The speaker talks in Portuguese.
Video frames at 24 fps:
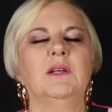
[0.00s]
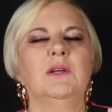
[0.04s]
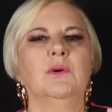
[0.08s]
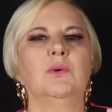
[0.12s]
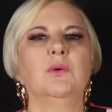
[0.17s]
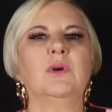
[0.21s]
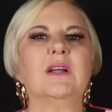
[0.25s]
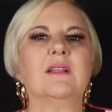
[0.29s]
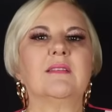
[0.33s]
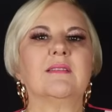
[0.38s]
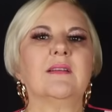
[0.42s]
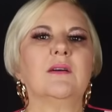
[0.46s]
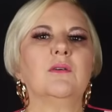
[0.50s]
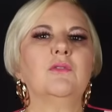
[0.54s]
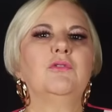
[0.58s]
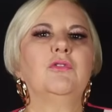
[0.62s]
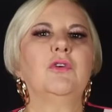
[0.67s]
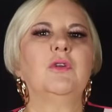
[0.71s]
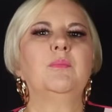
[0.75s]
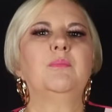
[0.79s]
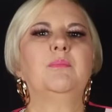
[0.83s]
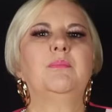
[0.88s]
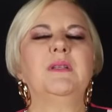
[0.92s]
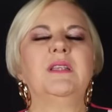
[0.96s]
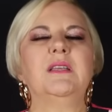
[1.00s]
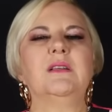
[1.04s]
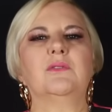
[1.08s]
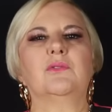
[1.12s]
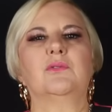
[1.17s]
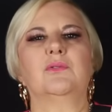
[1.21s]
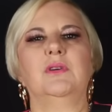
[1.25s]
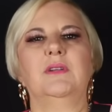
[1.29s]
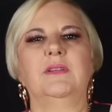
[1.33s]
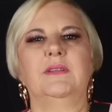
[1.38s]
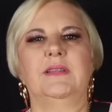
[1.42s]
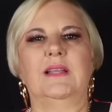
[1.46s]
O casal foi
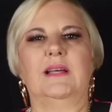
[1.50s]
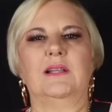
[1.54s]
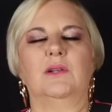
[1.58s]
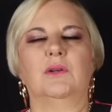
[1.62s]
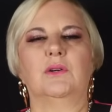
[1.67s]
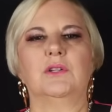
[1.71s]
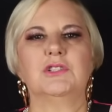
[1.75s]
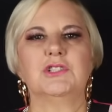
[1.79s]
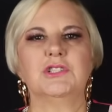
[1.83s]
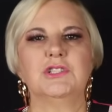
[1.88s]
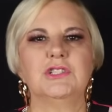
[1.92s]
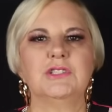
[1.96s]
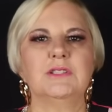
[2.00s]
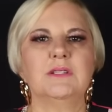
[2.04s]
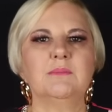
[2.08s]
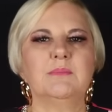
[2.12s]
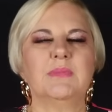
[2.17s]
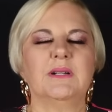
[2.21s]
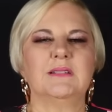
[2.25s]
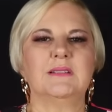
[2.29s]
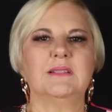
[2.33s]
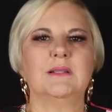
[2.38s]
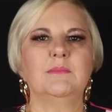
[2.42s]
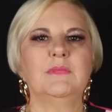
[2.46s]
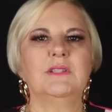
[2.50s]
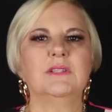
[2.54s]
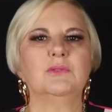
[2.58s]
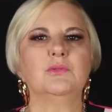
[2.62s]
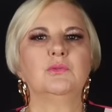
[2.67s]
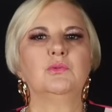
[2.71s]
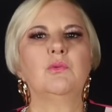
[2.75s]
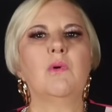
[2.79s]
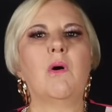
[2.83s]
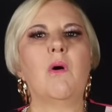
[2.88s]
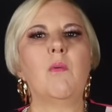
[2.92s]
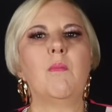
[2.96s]
preso na loja de departamento
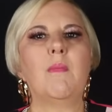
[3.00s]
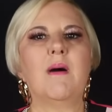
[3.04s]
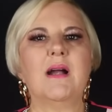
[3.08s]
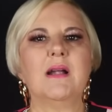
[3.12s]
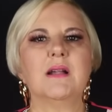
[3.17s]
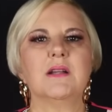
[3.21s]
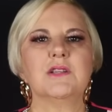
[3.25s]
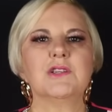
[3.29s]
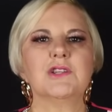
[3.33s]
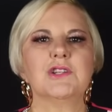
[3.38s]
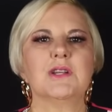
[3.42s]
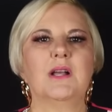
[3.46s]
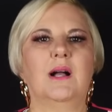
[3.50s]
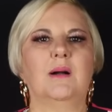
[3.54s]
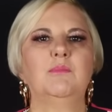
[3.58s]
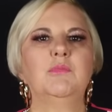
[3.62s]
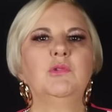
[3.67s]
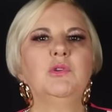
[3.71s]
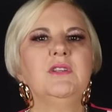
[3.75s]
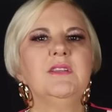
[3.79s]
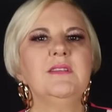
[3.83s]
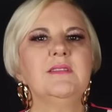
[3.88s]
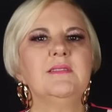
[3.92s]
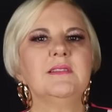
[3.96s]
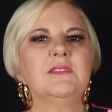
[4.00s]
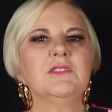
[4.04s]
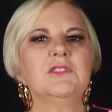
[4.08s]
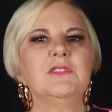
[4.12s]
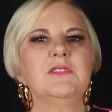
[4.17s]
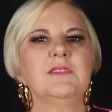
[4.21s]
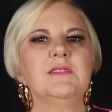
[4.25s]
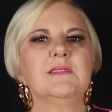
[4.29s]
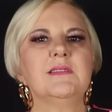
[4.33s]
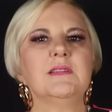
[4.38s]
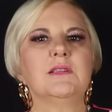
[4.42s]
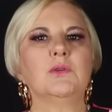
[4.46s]
do Walmart. A polícia
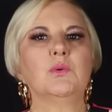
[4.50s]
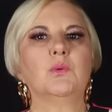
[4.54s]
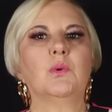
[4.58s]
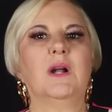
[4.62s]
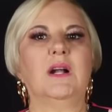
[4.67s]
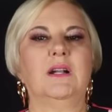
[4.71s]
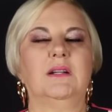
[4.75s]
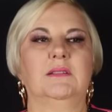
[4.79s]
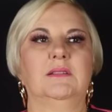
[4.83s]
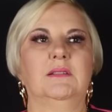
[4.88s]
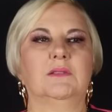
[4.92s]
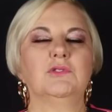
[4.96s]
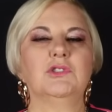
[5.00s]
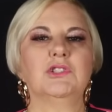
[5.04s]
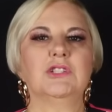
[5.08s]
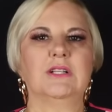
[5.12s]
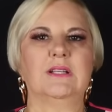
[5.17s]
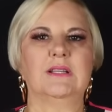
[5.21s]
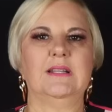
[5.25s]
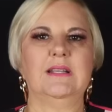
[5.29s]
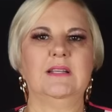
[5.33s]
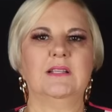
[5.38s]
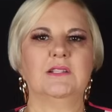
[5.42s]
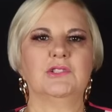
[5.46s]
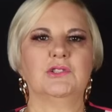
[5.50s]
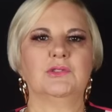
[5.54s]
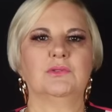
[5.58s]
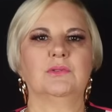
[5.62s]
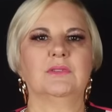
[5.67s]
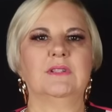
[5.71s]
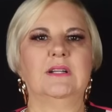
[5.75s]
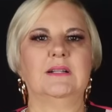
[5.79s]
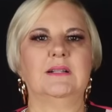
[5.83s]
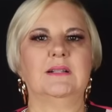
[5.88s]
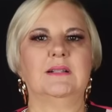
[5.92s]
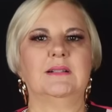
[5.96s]
disse que o cartão de crédito
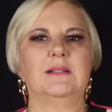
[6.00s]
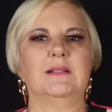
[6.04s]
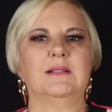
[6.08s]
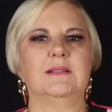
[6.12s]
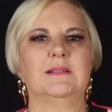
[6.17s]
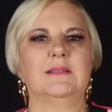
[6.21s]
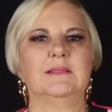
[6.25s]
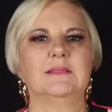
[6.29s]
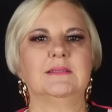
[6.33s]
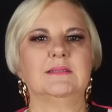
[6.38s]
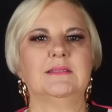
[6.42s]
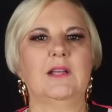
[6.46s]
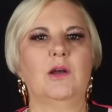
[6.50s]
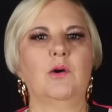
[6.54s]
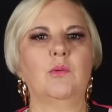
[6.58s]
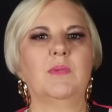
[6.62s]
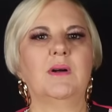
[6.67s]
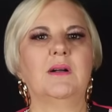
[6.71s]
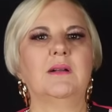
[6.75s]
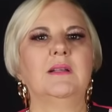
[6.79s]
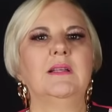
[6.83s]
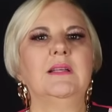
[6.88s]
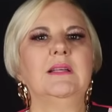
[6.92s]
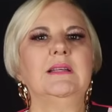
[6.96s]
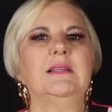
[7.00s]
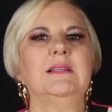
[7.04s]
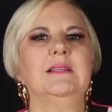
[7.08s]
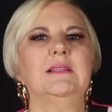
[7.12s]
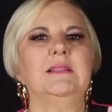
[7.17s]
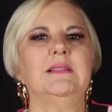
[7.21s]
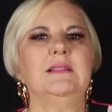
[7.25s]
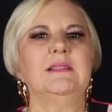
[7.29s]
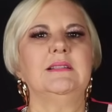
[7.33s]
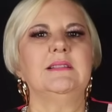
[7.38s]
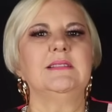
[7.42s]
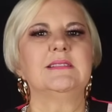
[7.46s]
da Thelma
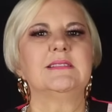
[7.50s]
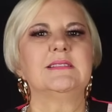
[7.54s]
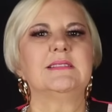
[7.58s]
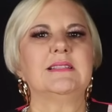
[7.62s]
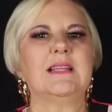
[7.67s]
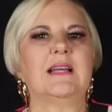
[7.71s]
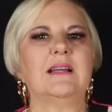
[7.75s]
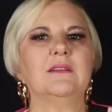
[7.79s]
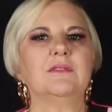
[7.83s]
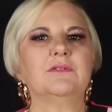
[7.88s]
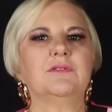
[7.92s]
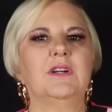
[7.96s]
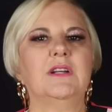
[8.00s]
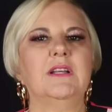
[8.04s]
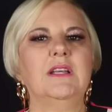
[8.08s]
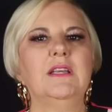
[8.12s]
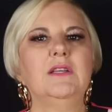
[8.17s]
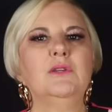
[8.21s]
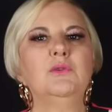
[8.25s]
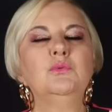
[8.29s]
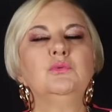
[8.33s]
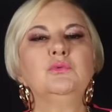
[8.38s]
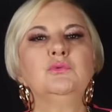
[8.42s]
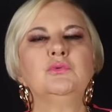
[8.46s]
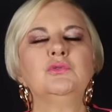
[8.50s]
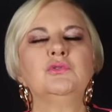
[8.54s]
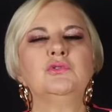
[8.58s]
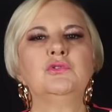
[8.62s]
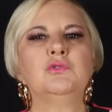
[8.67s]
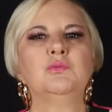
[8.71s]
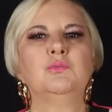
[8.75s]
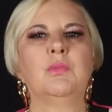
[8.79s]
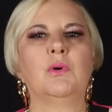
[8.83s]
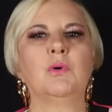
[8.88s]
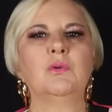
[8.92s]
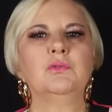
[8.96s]
estava em um dos
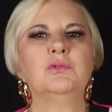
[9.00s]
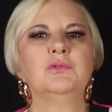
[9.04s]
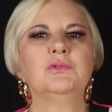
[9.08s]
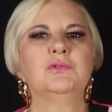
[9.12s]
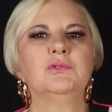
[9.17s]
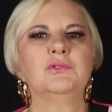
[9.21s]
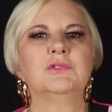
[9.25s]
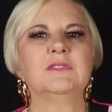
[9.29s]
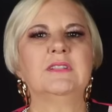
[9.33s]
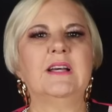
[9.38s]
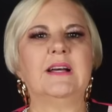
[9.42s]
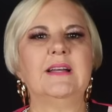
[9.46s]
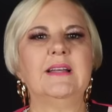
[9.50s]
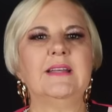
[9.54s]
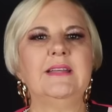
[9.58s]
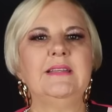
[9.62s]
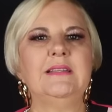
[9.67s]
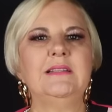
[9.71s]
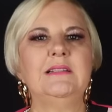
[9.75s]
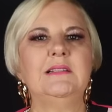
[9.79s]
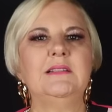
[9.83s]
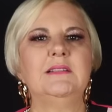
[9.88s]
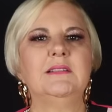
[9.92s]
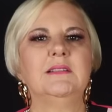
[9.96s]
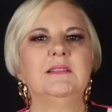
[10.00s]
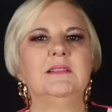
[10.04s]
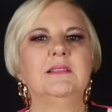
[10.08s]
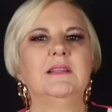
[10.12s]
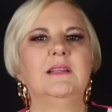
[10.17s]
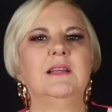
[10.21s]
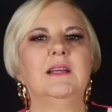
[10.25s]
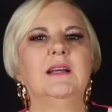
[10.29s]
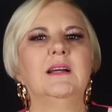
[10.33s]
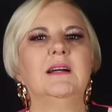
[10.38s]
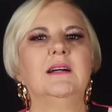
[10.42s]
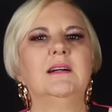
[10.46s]
bolsos da Hayley.
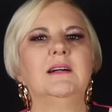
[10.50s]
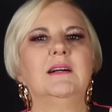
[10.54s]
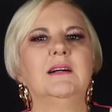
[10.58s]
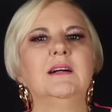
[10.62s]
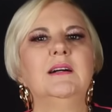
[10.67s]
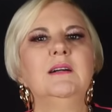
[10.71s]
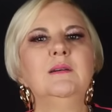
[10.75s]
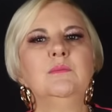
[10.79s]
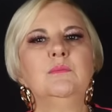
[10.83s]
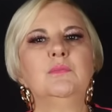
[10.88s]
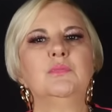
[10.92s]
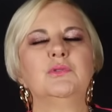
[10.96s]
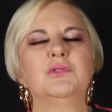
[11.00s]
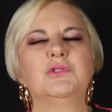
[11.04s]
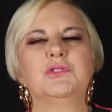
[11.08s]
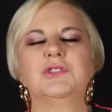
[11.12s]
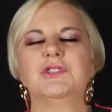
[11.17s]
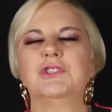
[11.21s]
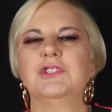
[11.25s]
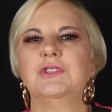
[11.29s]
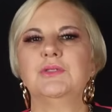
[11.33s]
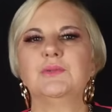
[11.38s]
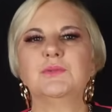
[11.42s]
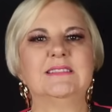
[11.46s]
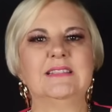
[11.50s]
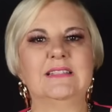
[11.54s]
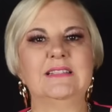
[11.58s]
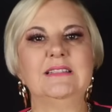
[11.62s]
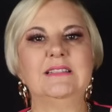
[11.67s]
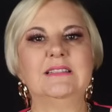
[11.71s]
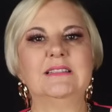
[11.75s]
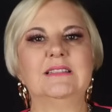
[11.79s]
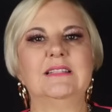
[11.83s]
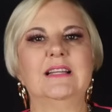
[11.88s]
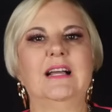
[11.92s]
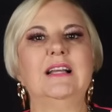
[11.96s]
Ambos tinham
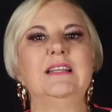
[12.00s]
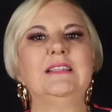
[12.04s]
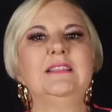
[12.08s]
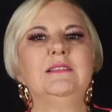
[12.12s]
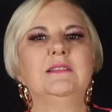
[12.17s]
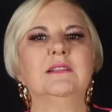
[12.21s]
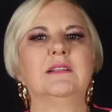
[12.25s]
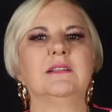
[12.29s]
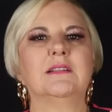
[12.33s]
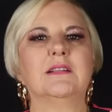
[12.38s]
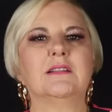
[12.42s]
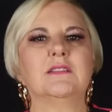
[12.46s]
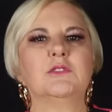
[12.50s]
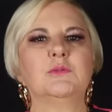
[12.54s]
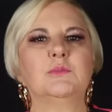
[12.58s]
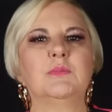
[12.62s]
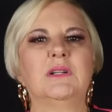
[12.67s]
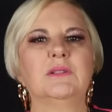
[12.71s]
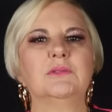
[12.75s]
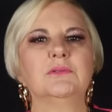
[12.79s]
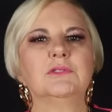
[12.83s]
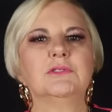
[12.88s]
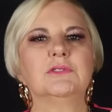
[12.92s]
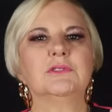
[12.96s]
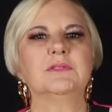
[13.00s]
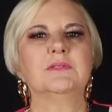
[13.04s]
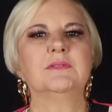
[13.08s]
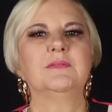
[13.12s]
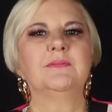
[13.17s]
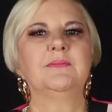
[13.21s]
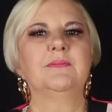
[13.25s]
sangue ainda nas mãos.